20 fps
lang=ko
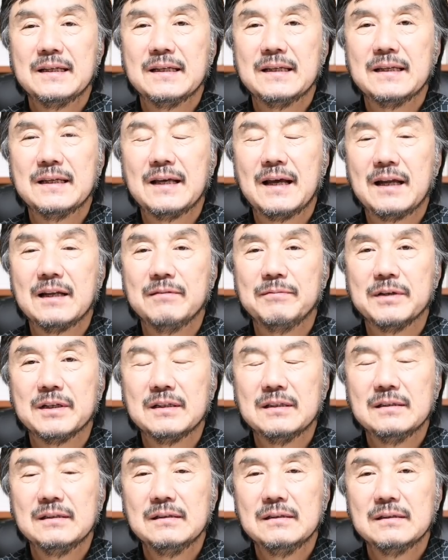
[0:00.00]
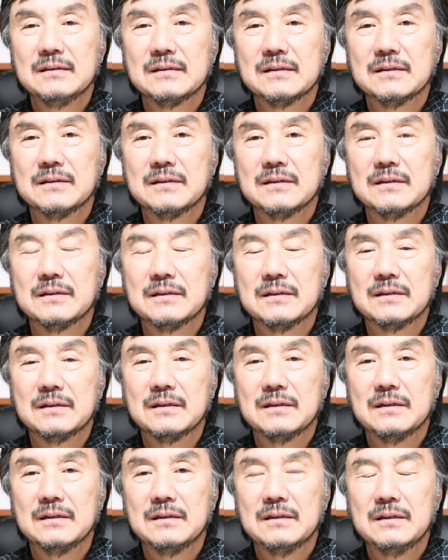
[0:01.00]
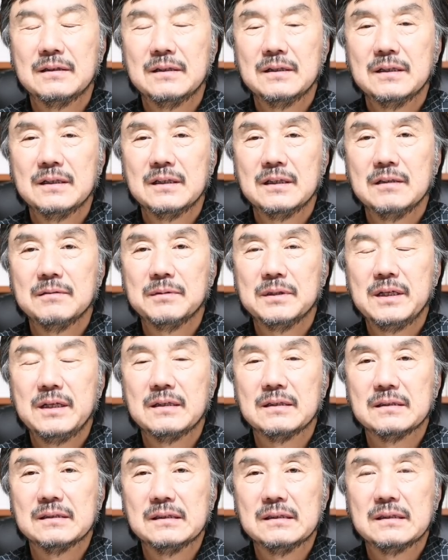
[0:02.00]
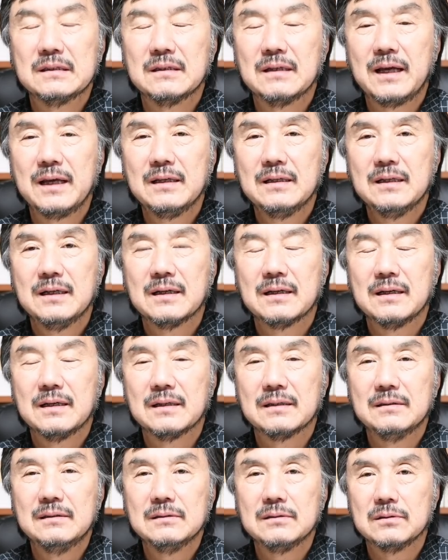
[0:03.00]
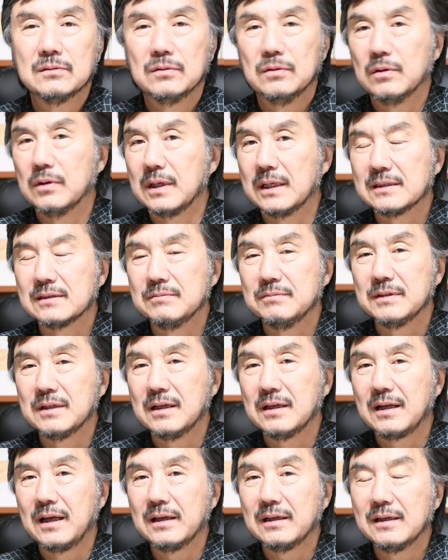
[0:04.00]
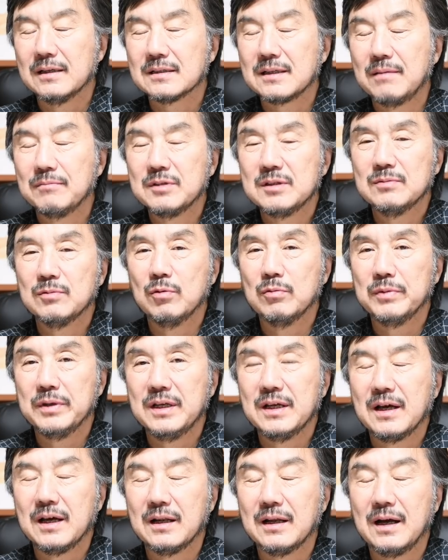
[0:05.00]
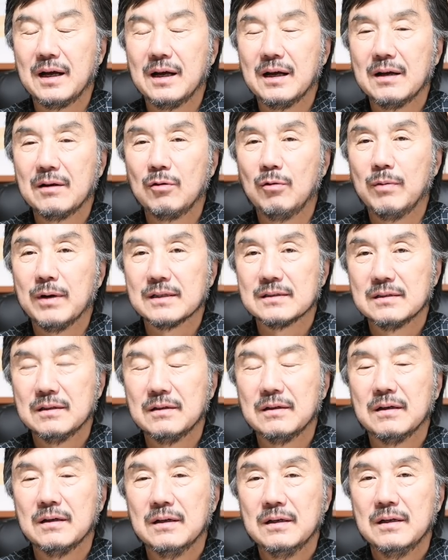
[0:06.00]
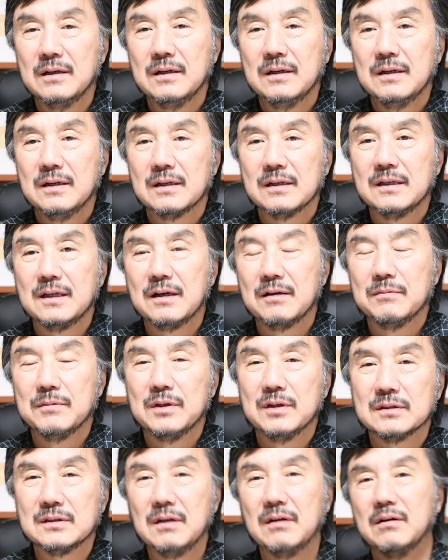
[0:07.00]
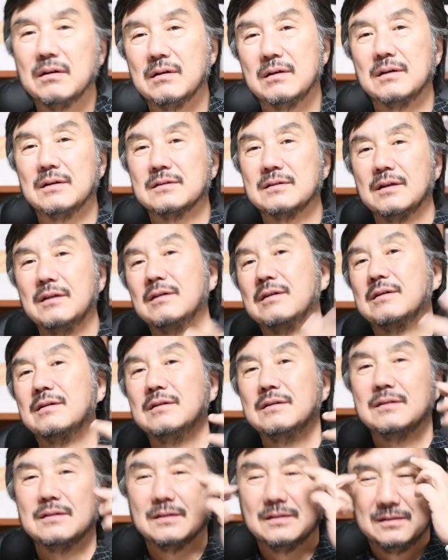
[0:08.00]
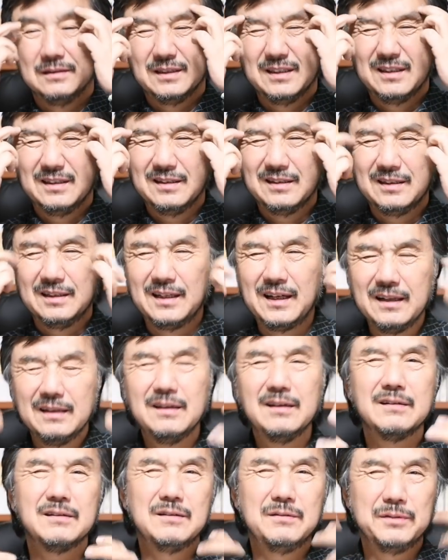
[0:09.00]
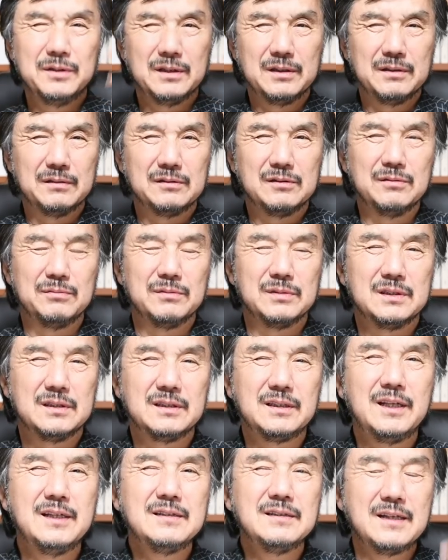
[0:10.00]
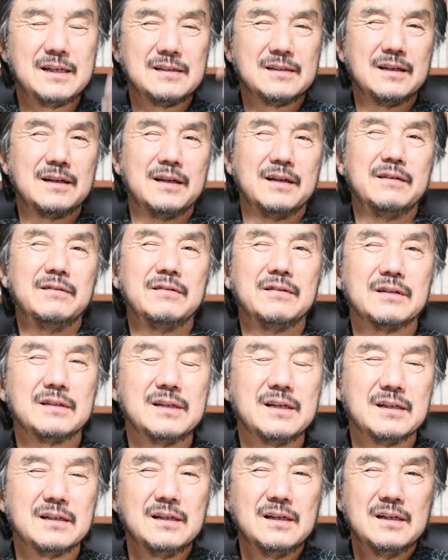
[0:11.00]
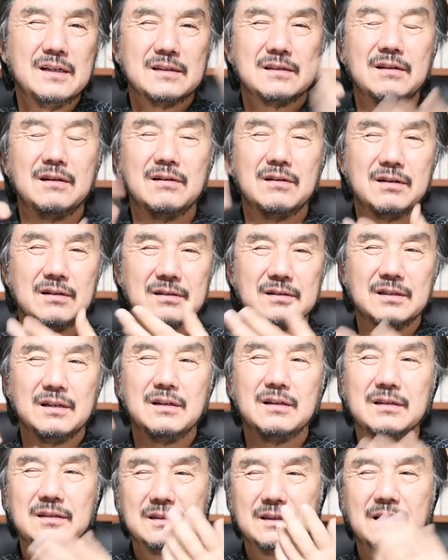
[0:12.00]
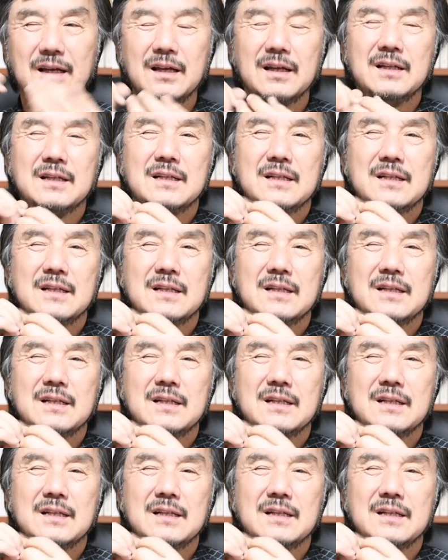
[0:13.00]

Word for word: 예, 아니면은 어, 이번에는 라이카를 들고 갔습니다. 라이카에 삼십오 밀리미터 하나 꼽아서 그냥 뭐 설렁설렁 어, 일한다 그러면 좀 스트레스가 있잖아요. 그냥 설렁설렁 그냥